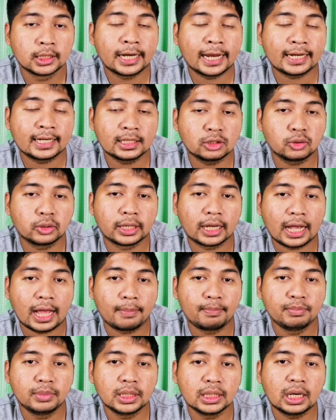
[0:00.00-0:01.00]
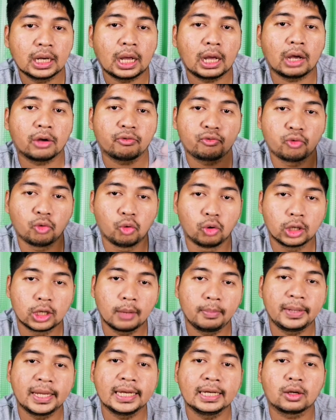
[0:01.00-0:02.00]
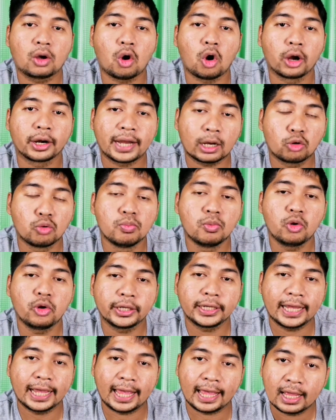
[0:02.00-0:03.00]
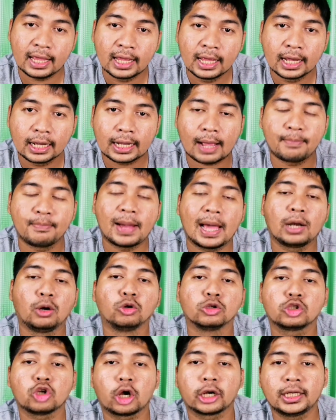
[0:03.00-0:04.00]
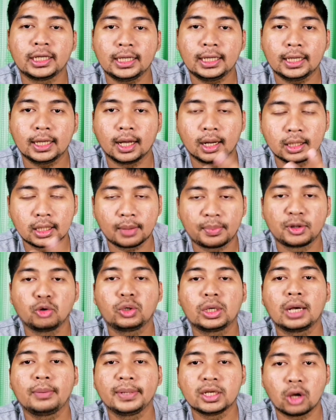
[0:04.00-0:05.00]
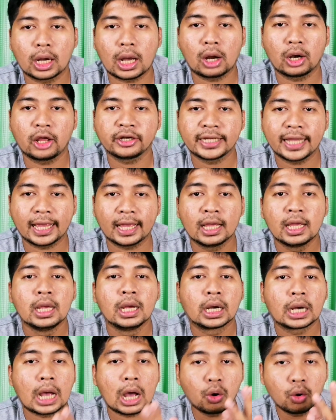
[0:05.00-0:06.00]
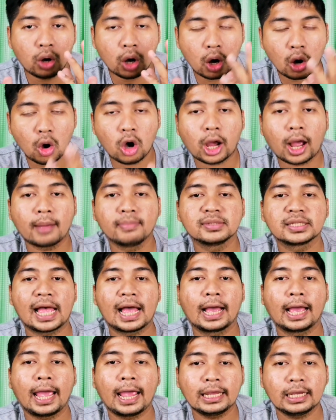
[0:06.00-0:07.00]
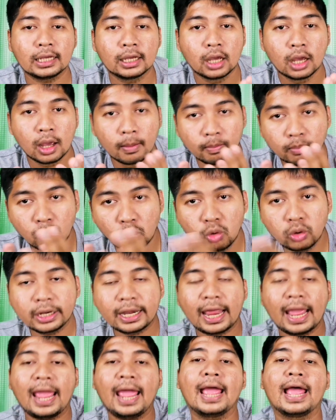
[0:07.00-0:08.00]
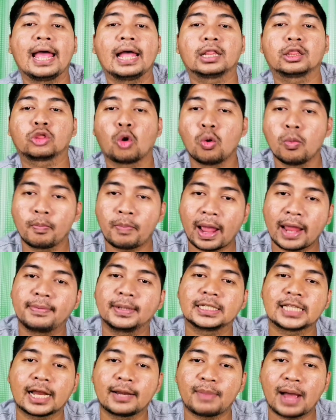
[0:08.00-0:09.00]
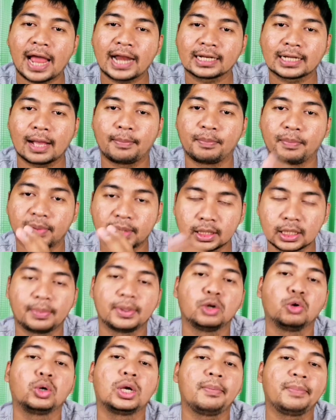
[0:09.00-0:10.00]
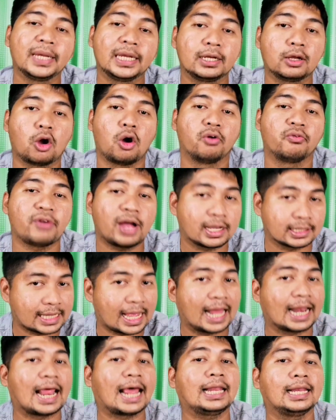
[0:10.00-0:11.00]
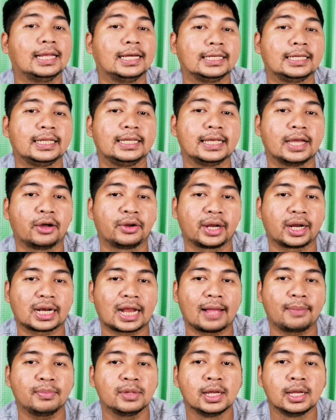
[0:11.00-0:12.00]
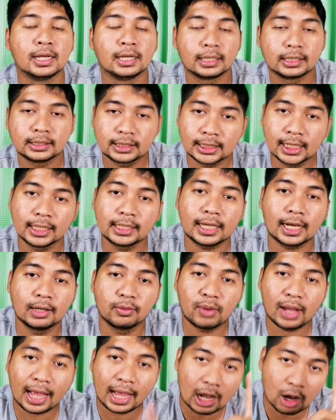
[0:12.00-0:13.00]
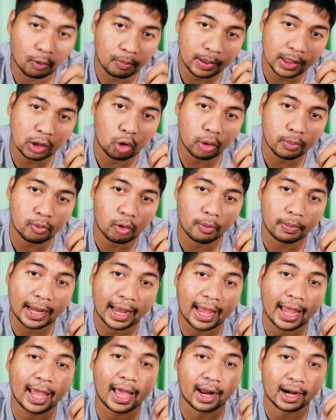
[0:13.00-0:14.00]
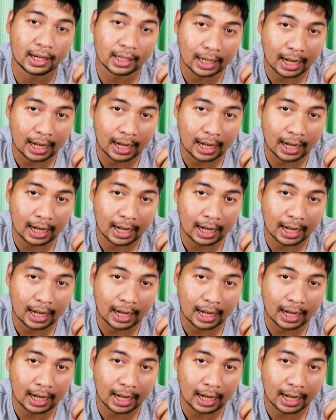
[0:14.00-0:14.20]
ซึ่งในที่สุดนะครับเมื่อฝูงเครื่องบินของนากุโมะเนี่ยกลับมาลงจอดที่เรือบรรทุกเครื่องบินของเขาแล้วเนี่ยเขาก็ออกคำสั่งให้มุ่งหน้าตรงไปประจันบานกับเรือบรรทุกเครื่องบินของฝั่งสหรัฐเลยทีเดียวนะครับซึ่งอย่าลืมว่าเขาเพิ่งค้นพบแค่